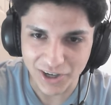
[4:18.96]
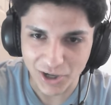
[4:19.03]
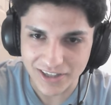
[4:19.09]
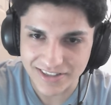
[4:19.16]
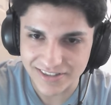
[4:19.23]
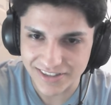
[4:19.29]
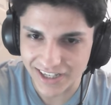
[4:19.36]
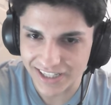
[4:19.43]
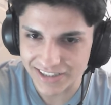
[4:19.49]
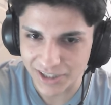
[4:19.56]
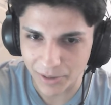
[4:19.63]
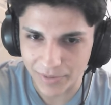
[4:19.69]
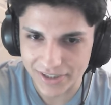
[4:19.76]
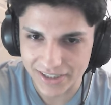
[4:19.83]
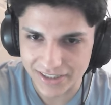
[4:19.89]
Azrail
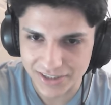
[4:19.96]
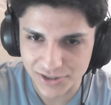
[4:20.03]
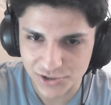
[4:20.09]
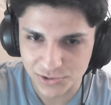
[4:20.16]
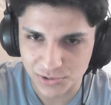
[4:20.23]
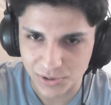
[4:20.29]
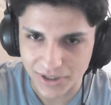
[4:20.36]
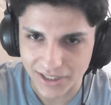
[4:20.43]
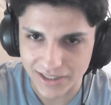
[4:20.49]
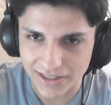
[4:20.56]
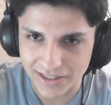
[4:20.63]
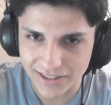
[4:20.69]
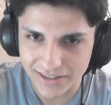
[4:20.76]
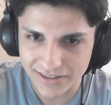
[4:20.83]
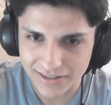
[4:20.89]
kameralara çıkıyor
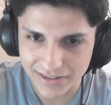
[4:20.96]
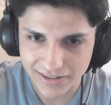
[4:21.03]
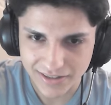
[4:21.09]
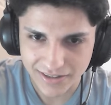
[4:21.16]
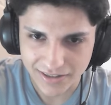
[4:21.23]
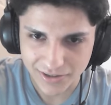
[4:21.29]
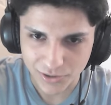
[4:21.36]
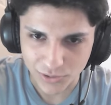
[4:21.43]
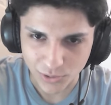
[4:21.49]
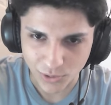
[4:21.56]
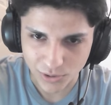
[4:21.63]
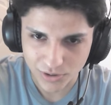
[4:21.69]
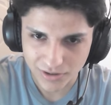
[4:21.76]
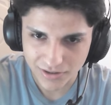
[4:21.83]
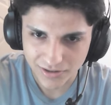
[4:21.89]
herhalde.
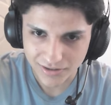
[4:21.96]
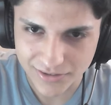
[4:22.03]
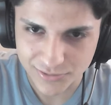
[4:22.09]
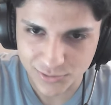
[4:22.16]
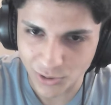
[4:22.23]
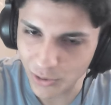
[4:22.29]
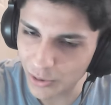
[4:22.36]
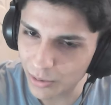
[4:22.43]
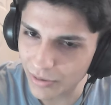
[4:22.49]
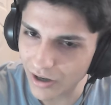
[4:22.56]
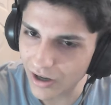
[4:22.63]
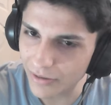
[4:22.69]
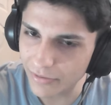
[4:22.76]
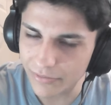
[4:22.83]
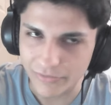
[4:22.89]
Yok. Tövbe
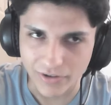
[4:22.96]
abi